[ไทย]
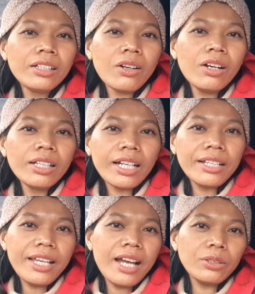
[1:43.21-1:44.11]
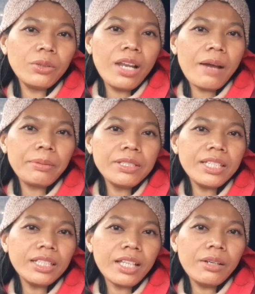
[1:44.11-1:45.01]
ก็กันยาตุลาพฤศ
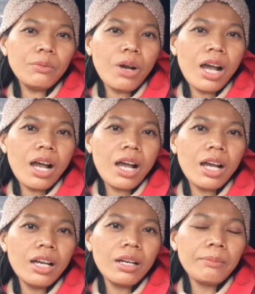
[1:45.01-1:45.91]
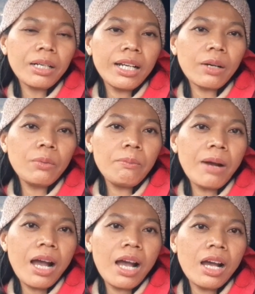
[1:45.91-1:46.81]
จิกธันวามกราคุม
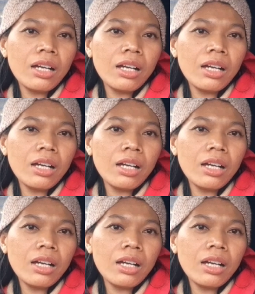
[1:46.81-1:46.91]
ภา